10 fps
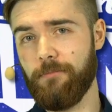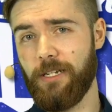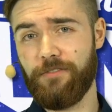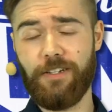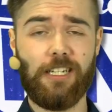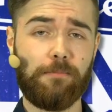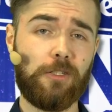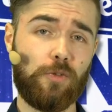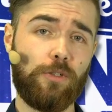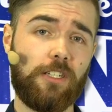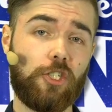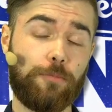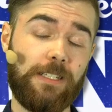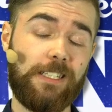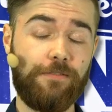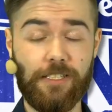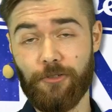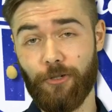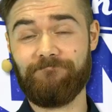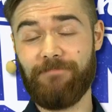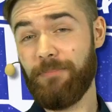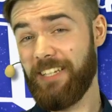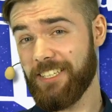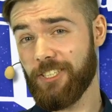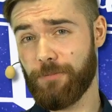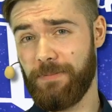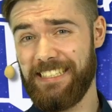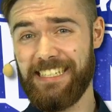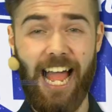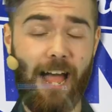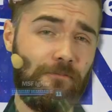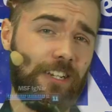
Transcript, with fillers: im Endeffekt hat man so dann das Spiel gewinnen können. Im dritten Spiel haben wir